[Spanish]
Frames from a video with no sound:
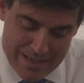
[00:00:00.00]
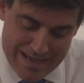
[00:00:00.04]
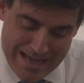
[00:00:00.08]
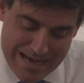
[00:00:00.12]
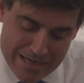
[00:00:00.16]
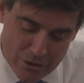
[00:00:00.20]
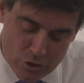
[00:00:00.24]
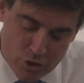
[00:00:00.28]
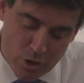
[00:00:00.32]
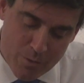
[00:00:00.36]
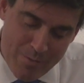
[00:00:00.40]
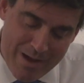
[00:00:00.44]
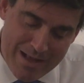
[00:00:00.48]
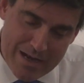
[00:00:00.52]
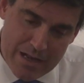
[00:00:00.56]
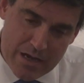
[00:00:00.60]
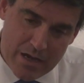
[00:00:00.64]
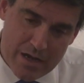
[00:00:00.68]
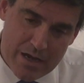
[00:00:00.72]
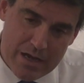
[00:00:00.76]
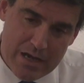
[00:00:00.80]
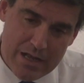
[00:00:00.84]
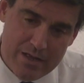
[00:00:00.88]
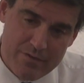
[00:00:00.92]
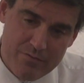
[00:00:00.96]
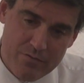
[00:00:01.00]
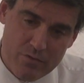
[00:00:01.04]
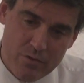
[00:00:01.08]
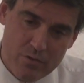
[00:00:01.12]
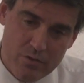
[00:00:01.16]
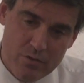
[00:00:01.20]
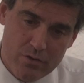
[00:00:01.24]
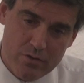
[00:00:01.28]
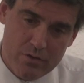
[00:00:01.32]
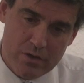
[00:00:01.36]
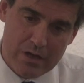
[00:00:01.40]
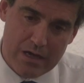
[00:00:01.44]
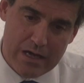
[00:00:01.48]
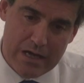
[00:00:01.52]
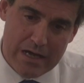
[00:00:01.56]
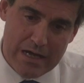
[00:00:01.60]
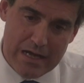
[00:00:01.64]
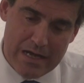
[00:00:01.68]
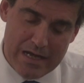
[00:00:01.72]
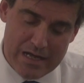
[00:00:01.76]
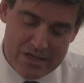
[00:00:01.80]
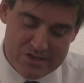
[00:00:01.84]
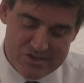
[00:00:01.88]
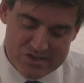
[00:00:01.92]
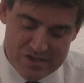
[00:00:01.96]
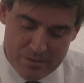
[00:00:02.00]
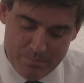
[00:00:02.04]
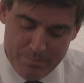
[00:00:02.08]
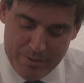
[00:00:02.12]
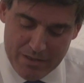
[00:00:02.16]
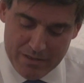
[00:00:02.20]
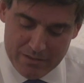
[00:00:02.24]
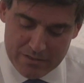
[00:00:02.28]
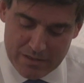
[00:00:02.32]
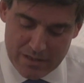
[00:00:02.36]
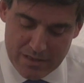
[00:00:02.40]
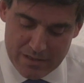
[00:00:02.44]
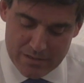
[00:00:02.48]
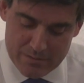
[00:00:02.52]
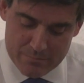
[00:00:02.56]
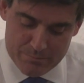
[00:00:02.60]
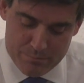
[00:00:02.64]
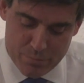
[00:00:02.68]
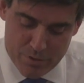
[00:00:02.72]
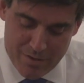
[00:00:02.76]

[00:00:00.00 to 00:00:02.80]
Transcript: El tomar el relevo a Sepita